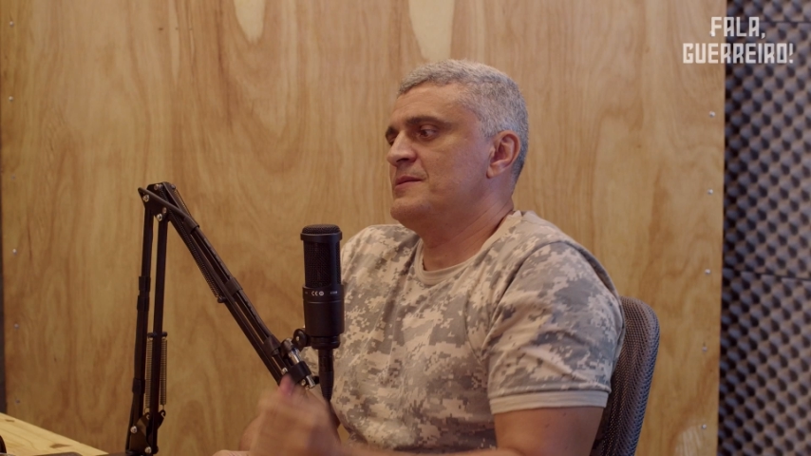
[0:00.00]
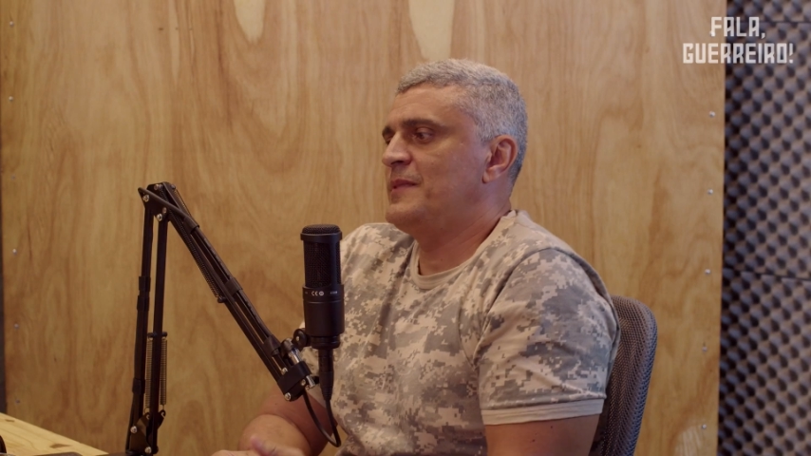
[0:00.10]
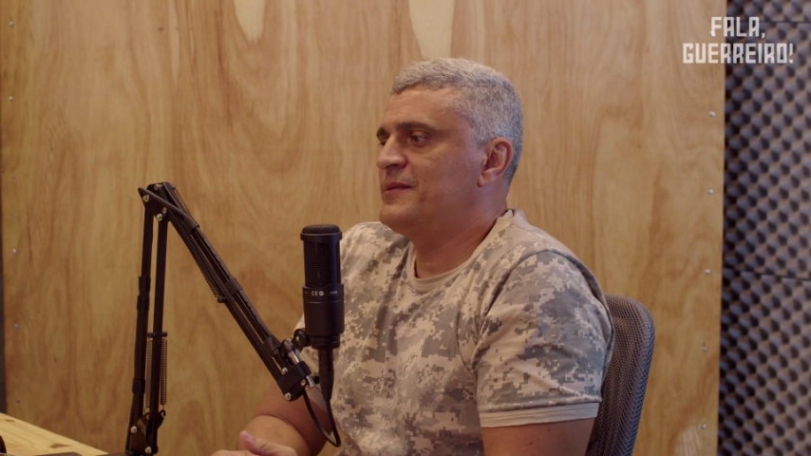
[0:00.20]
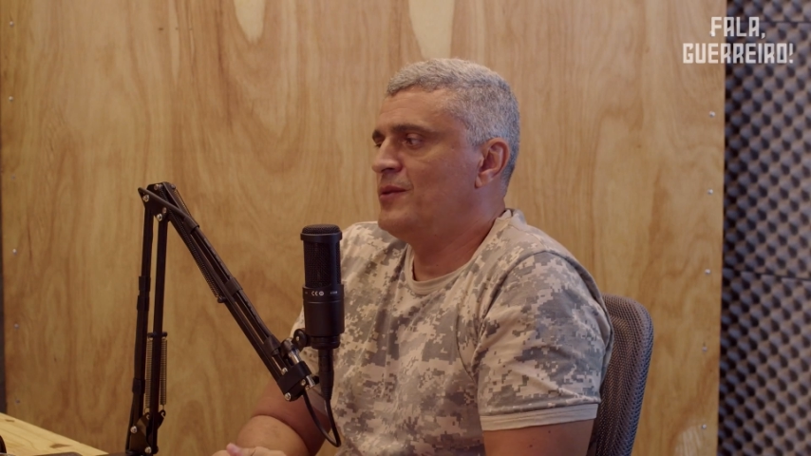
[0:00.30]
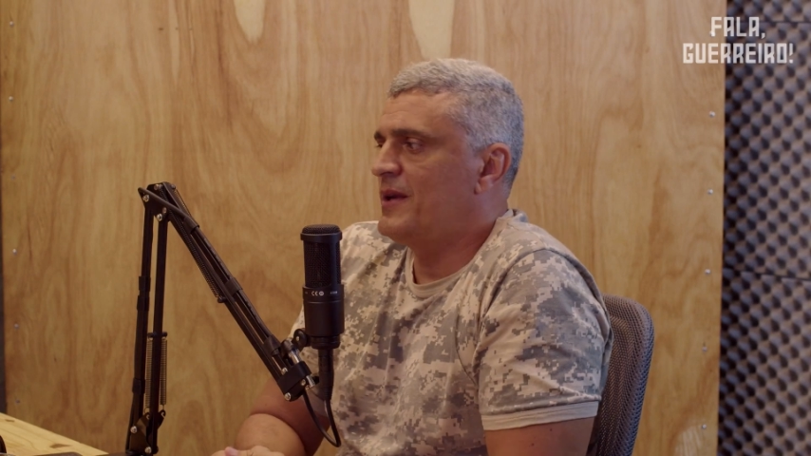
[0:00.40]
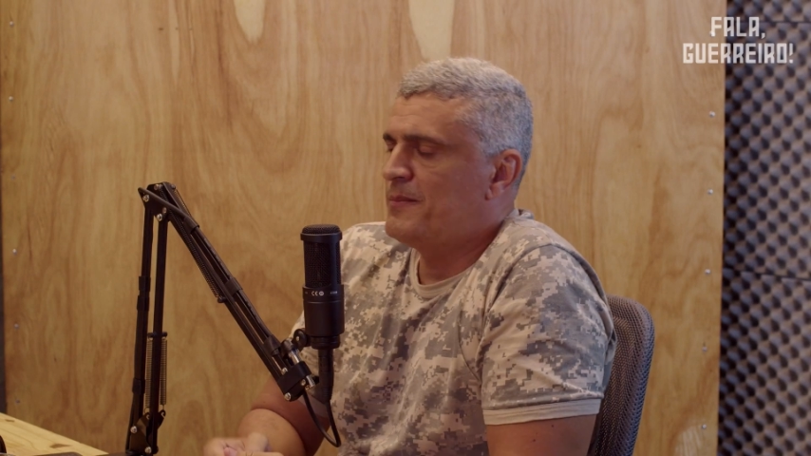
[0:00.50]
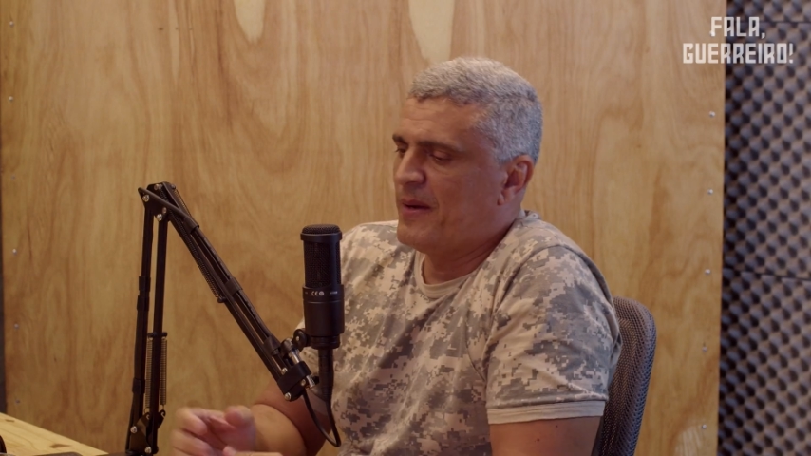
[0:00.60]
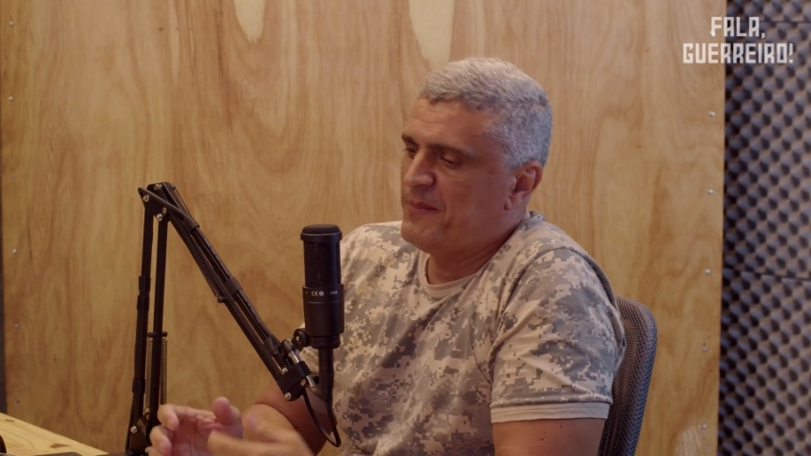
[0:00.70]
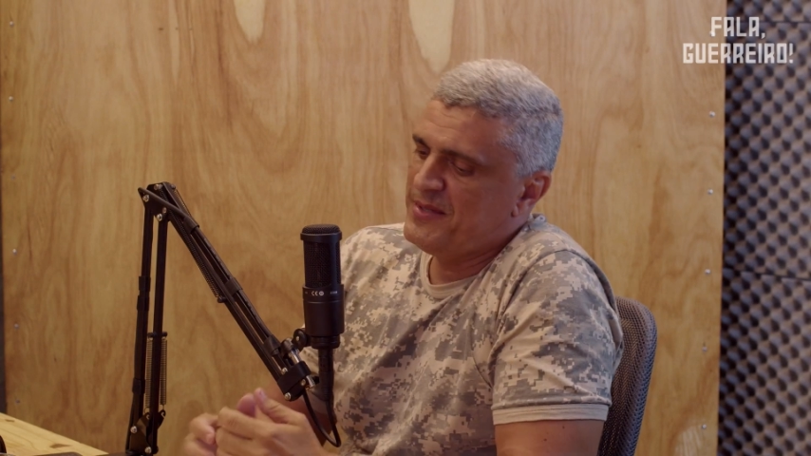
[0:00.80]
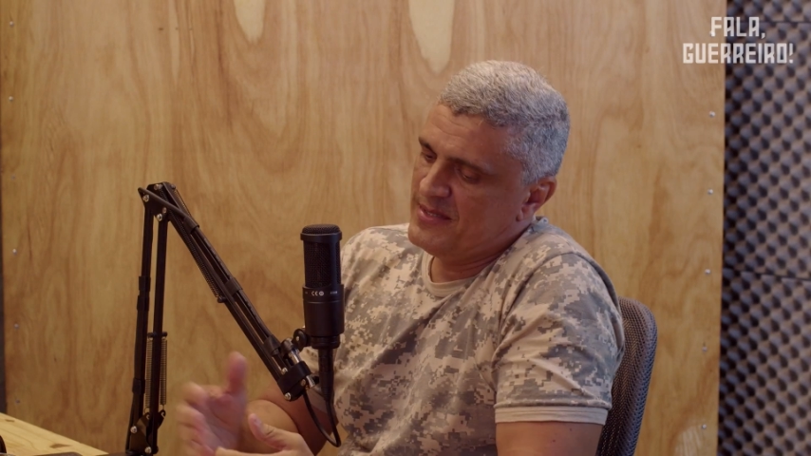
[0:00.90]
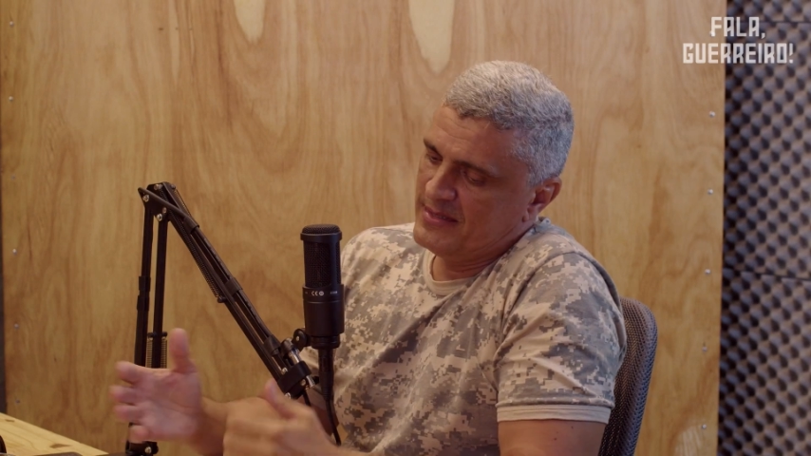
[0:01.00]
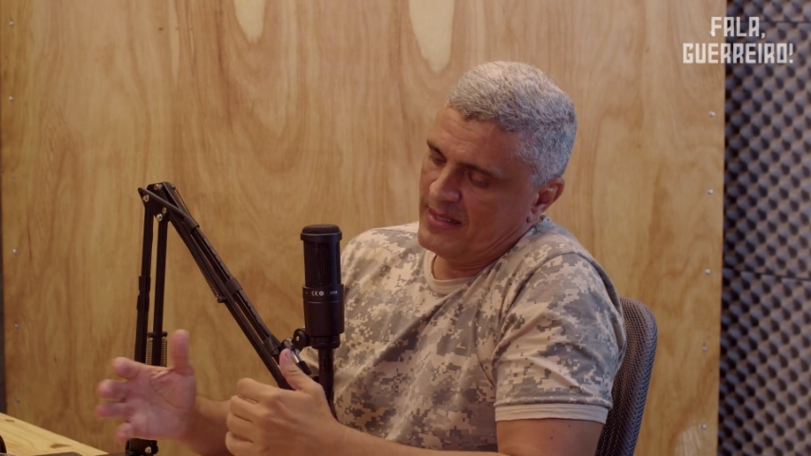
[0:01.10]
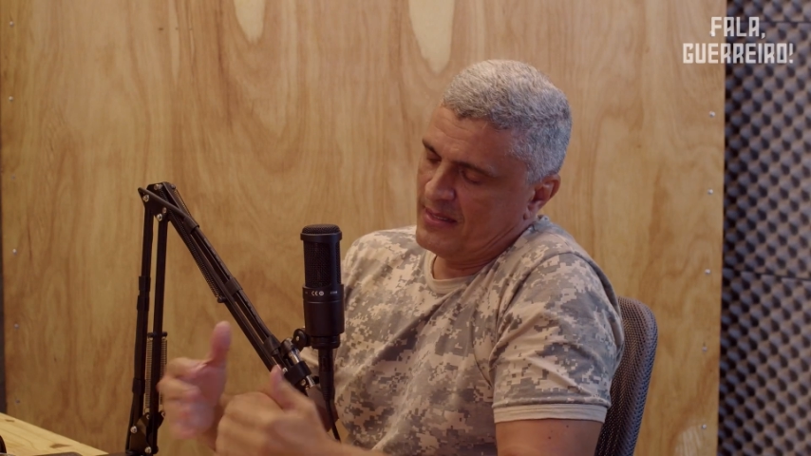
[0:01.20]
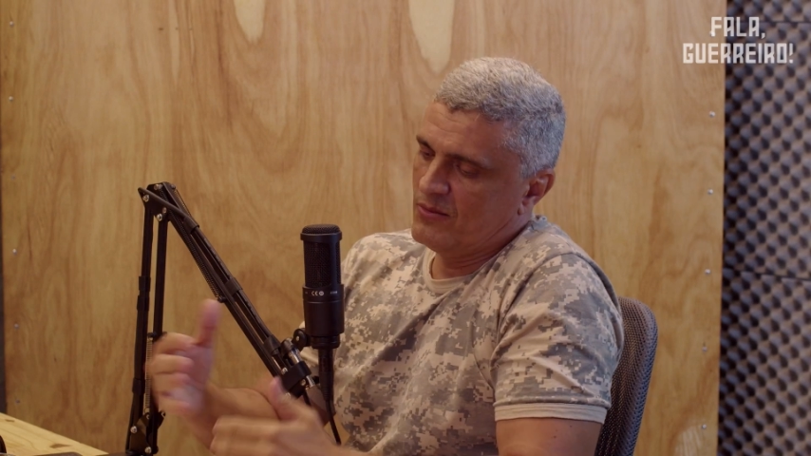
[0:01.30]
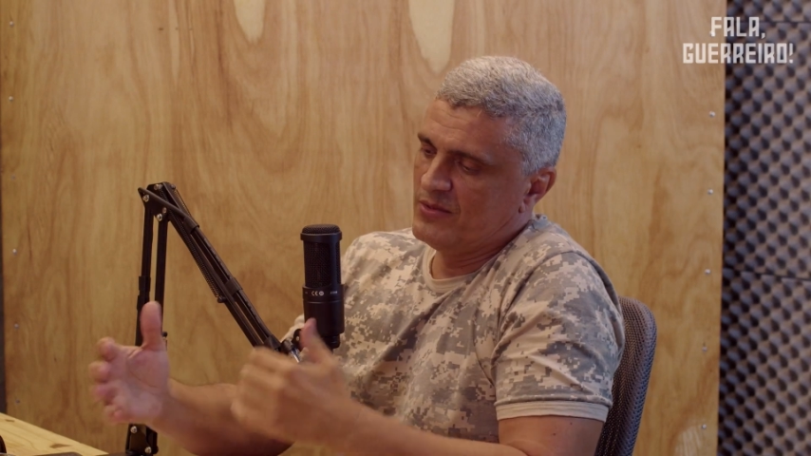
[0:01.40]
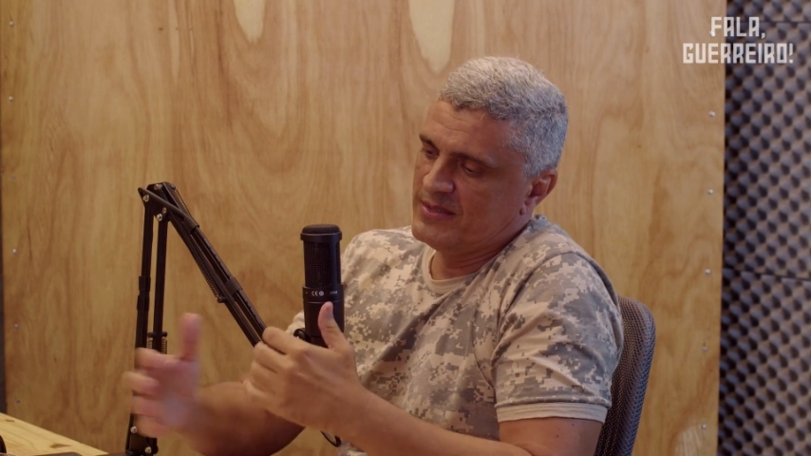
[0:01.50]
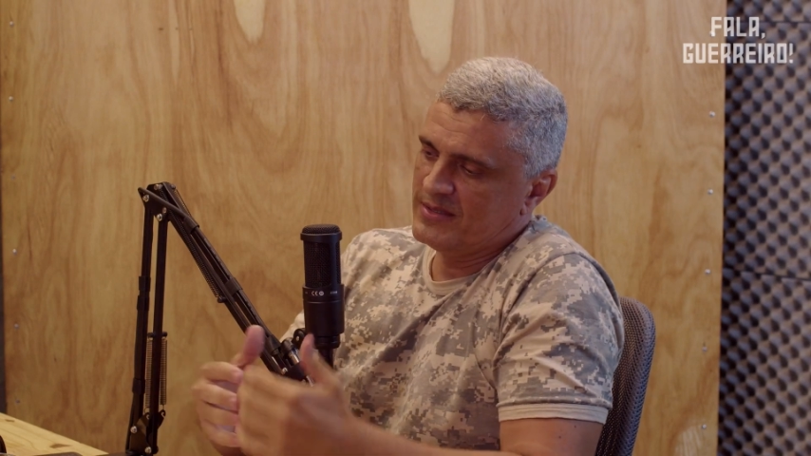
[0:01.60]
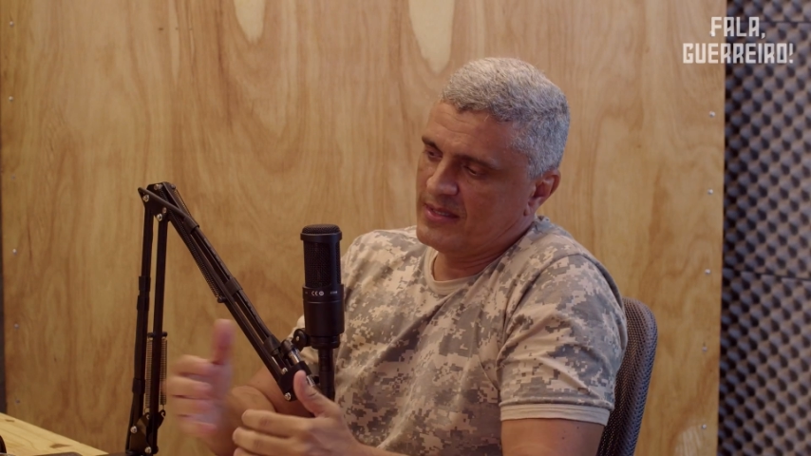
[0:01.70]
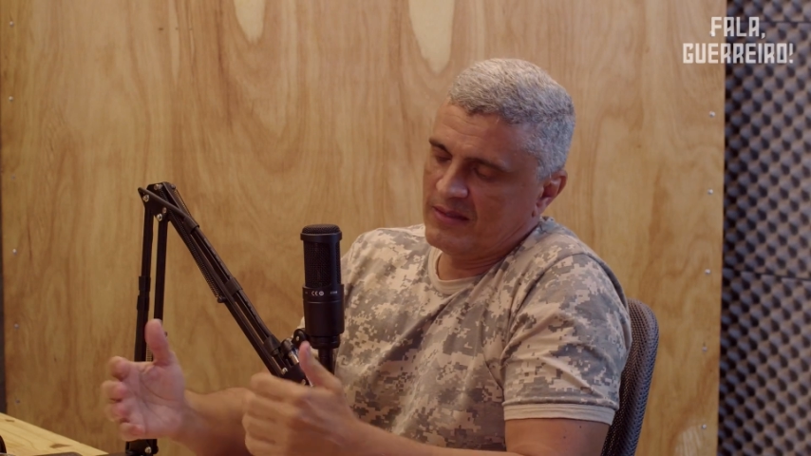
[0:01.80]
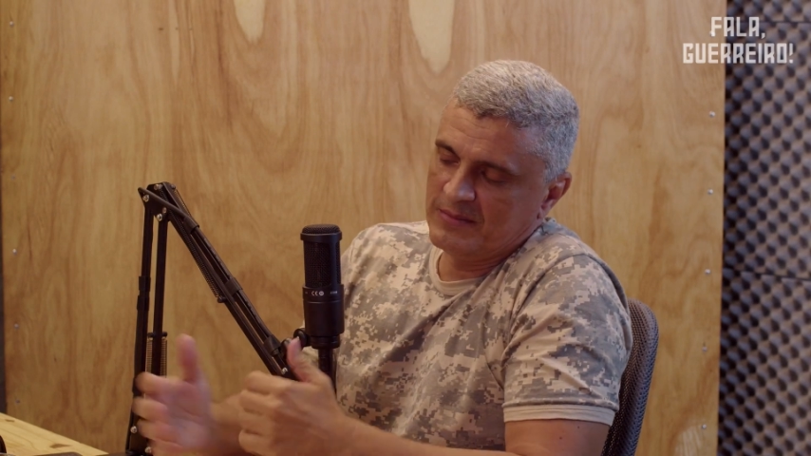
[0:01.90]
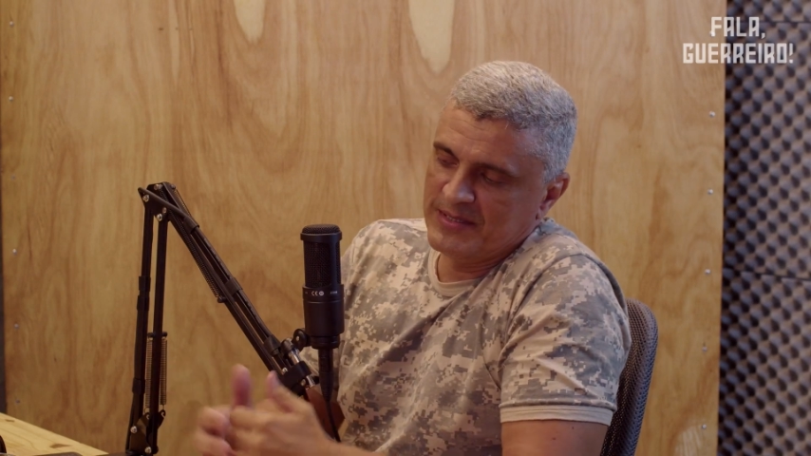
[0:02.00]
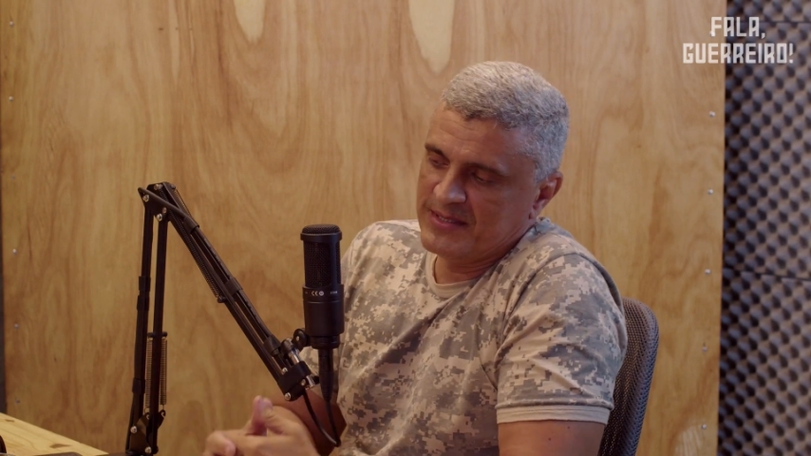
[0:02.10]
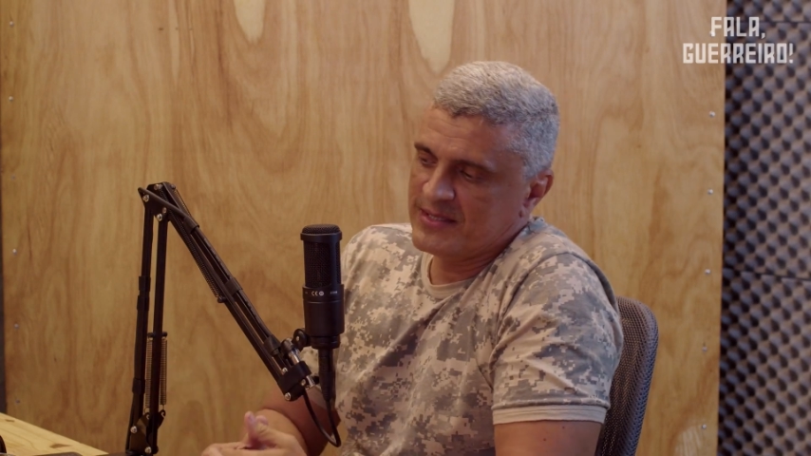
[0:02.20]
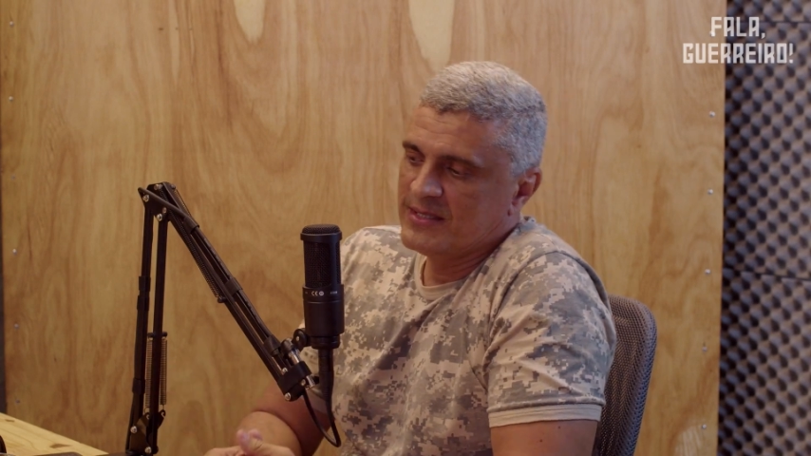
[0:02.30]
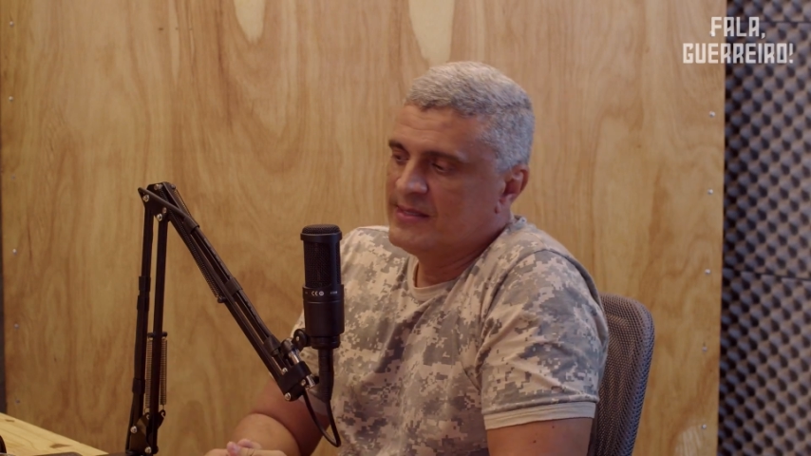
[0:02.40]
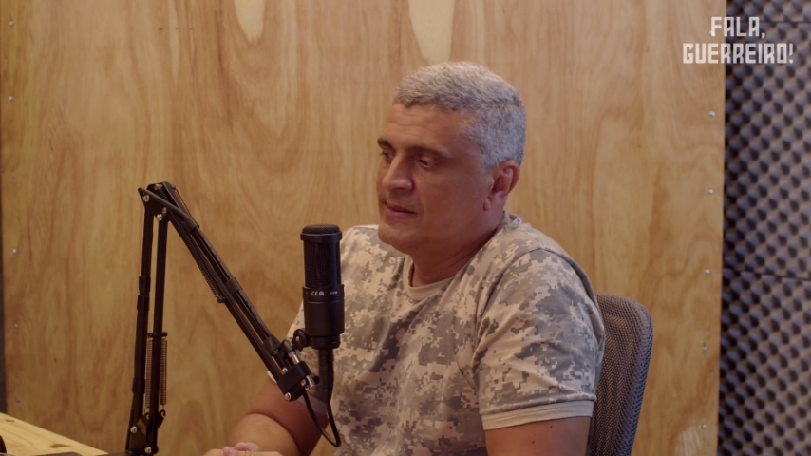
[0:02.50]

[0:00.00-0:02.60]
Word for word: bateu aquele papinho, né, aquela coisa e tal, mas